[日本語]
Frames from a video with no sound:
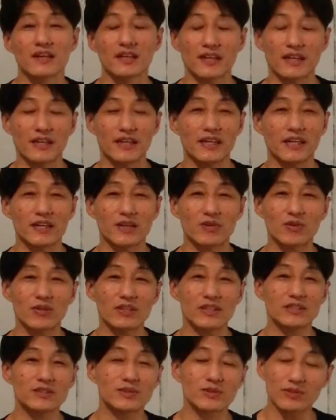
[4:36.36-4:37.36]
えー、こ
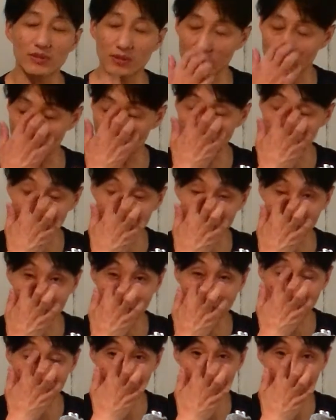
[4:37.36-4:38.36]
れでちょっとドラムの
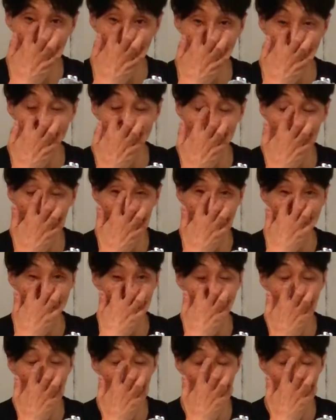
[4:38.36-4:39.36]
ねあの軽い、
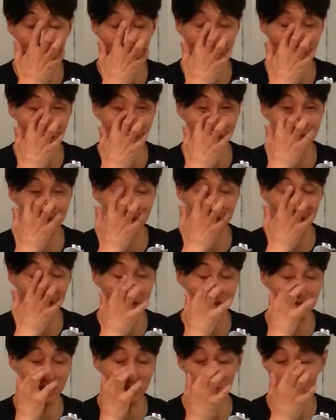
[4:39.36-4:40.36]
えー、
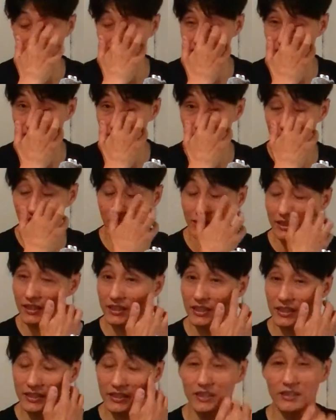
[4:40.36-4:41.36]
イメージのドラムをね
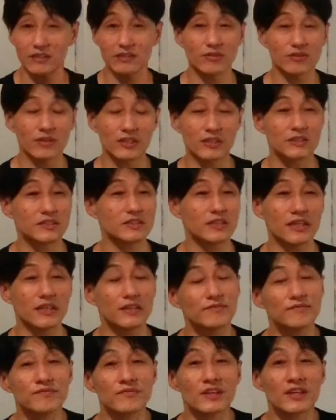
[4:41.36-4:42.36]
叩いたりとかし
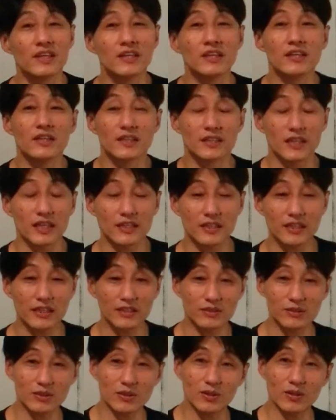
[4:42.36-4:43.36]
てやって
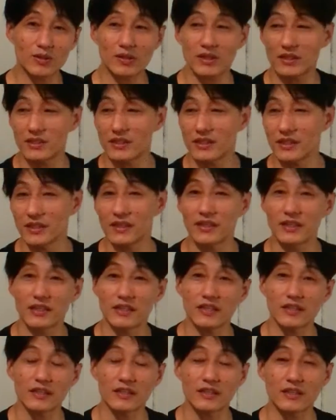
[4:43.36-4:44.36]
いくと、
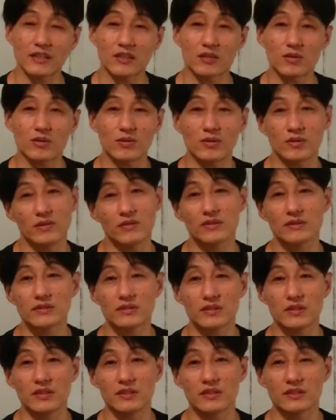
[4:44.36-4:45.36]
えー、結構
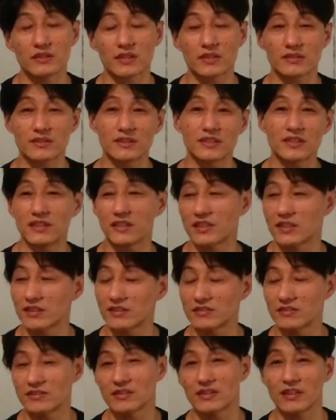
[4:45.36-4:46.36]
いい作品がで
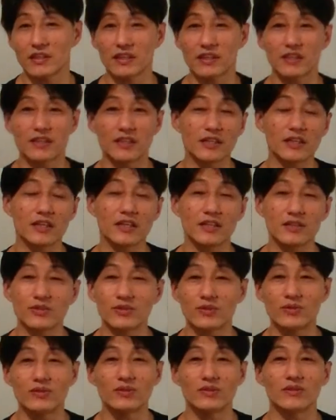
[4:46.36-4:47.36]
きるんじゃないかな
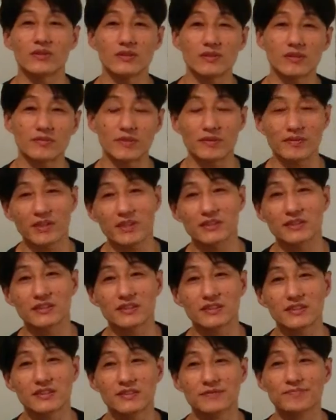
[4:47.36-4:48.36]
と思いま
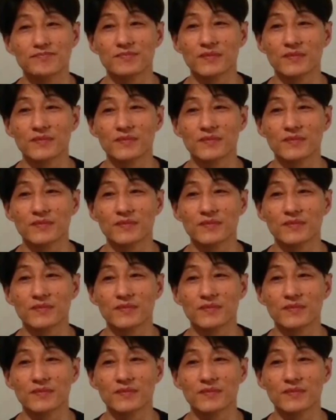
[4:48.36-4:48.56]
す。